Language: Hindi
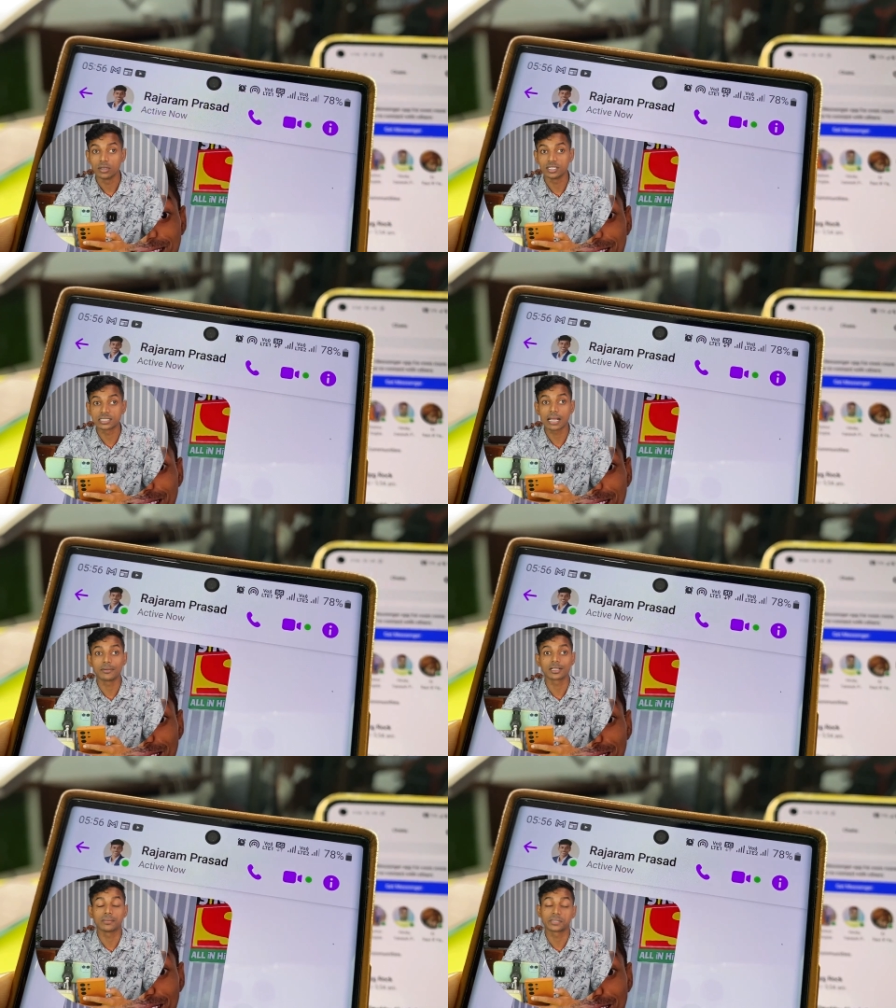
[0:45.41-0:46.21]
इसका
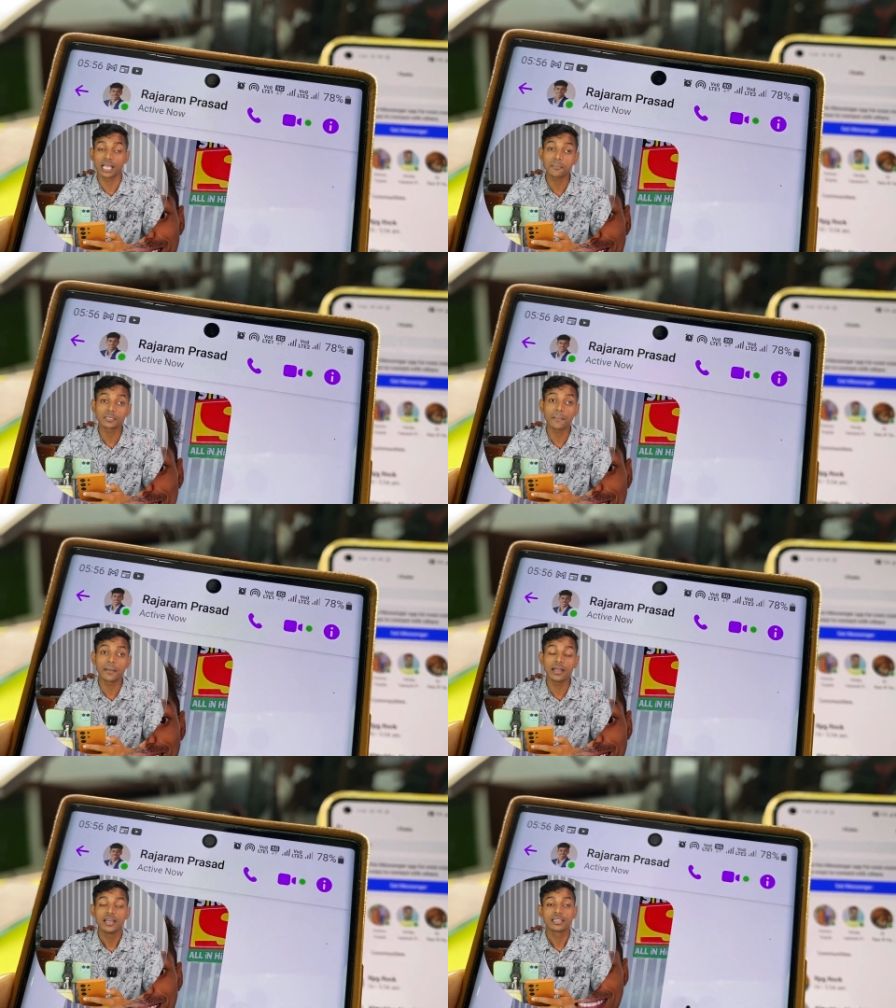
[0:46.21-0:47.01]
मतलब साफ साफ
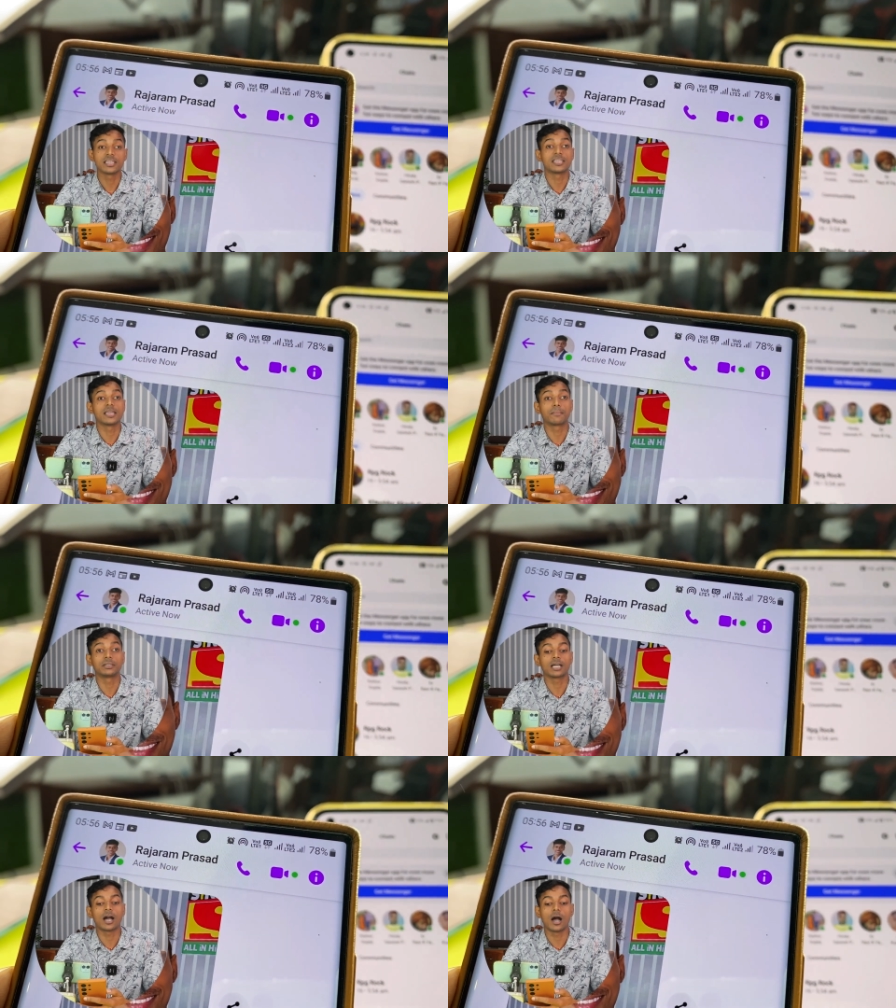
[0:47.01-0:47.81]
है कि ये
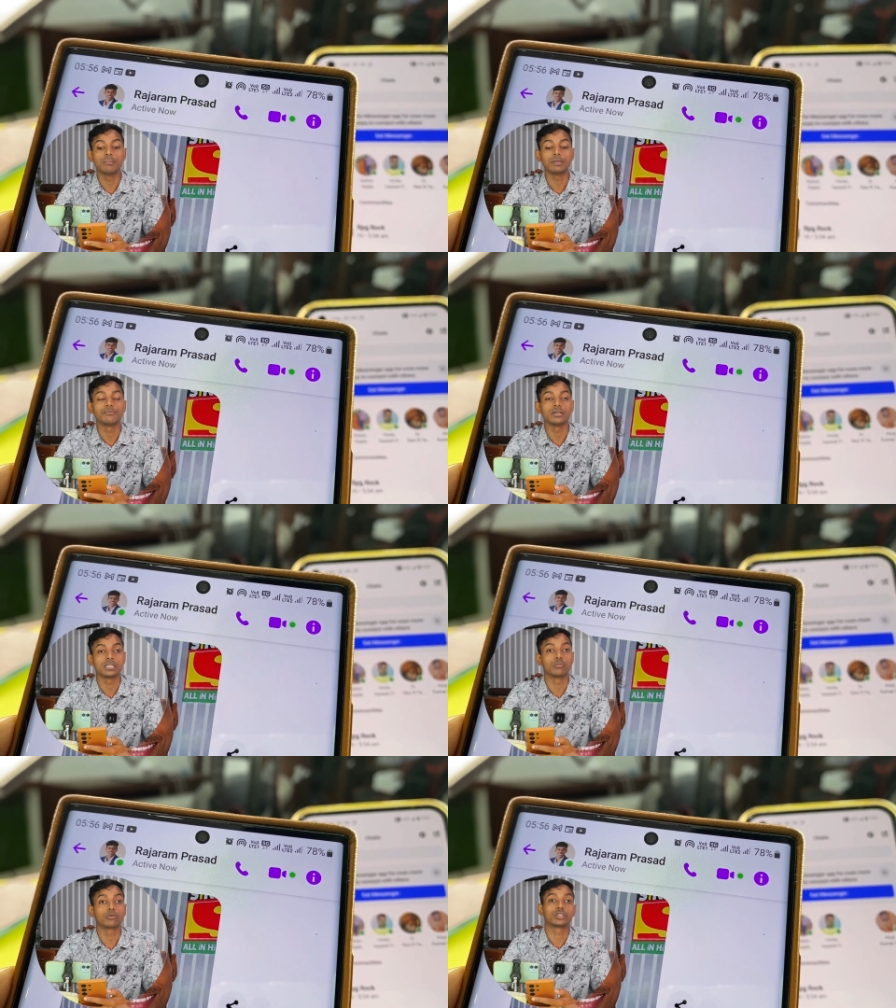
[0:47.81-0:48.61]
बंदा अभी
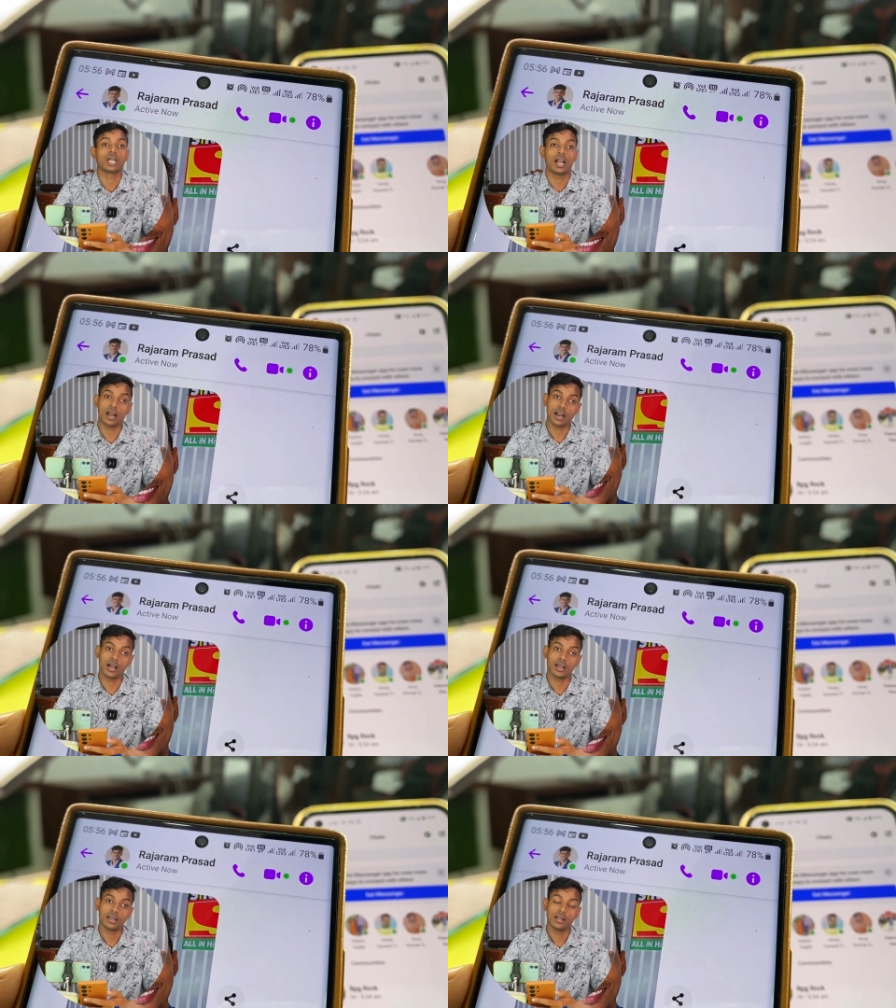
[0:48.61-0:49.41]
फेसबुक चला रहा
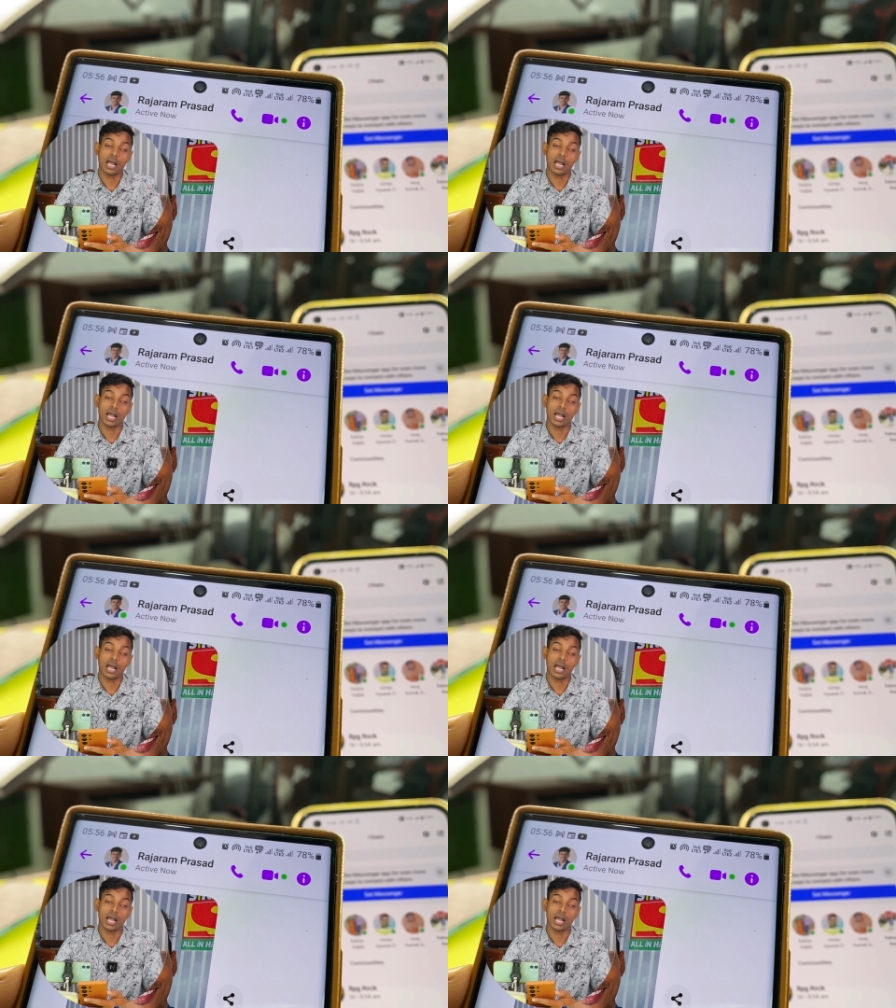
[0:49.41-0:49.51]
है